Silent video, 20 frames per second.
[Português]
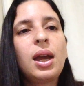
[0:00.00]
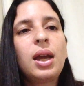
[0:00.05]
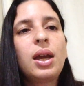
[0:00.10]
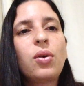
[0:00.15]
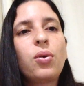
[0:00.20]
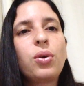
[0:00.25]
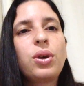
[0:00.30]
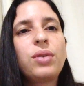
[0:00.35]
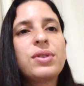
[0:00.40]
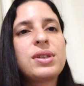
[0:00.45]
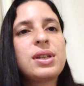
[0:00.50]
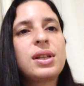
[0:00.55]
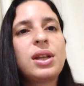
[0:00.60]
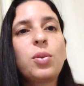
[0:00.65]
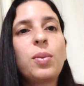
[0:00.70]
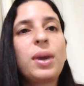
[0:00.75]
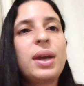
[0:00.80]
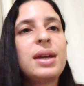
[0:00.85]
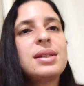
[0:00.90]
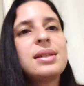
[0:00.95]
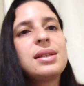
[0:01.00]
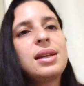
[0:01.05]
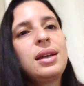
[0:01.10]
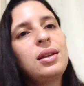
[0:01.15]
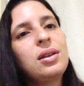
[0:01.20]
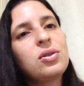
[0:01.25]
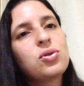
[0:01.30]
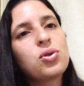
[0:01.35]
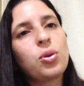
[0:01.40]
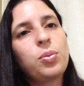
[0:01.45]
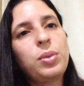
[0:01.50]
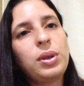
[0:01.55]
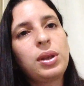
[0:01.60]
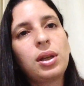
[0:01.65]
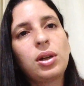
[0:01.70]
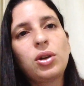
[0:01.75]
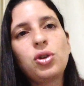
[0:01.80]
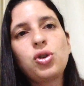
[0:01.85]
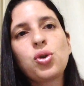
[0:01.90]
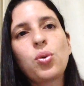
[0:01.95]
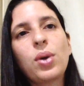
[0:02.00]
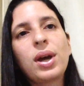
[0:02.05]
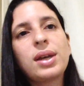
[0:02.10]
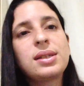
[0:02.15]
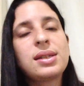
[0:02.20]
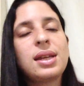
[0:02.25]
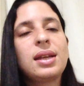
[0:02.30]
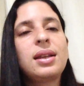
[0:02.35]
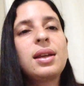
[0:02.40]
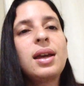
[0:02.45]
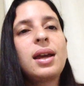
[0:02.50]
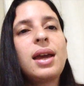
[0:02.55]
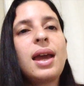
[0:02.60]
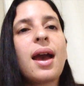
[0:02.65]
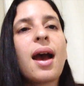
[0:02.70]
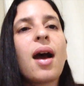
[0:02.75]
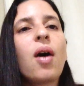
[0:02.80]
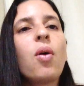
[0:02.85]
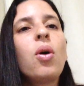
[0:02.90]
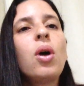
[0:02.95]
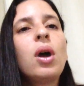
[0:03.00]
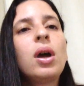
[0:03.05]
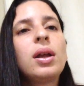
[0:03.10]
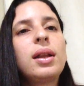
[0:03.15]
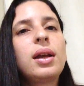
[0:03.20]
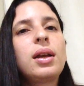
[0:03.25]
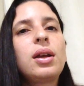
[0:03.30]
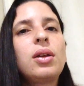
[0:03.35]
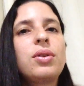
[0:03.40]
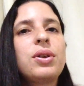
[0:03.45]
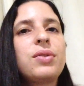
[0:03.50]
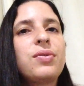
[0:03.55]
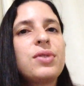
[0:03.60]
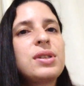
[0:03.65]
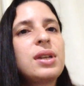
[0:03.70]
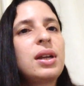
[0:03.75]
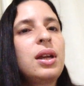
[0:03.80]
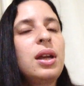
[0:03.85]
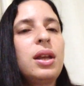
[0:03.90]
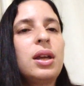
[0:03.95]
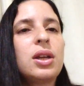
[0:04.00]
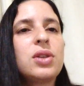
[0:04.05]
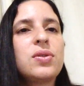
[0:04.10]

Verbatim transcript: É o que você tem uma receita exorbitante ou a receita real daquilo que você queria.